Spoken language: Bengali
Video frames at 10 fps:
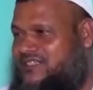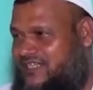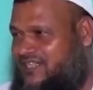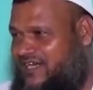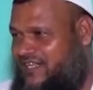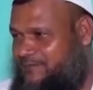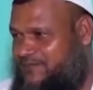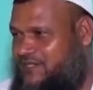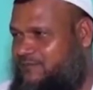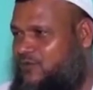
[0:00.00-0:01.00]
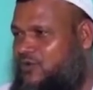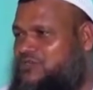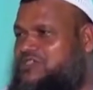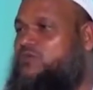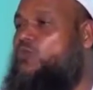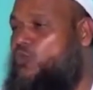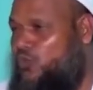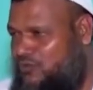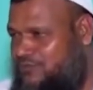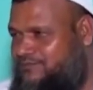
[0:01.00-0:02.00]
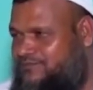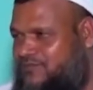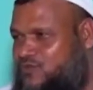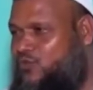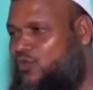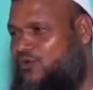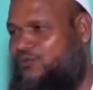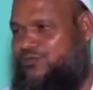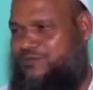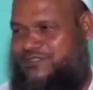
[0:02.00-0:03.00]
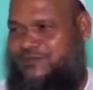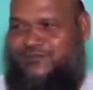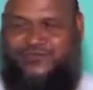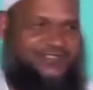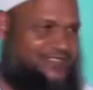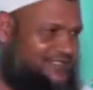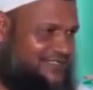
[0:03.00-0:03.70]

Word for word: যে দাঁড়িয়ে পেশাব করলো সে কুকুর কুকুরের মতো পেশাব করছে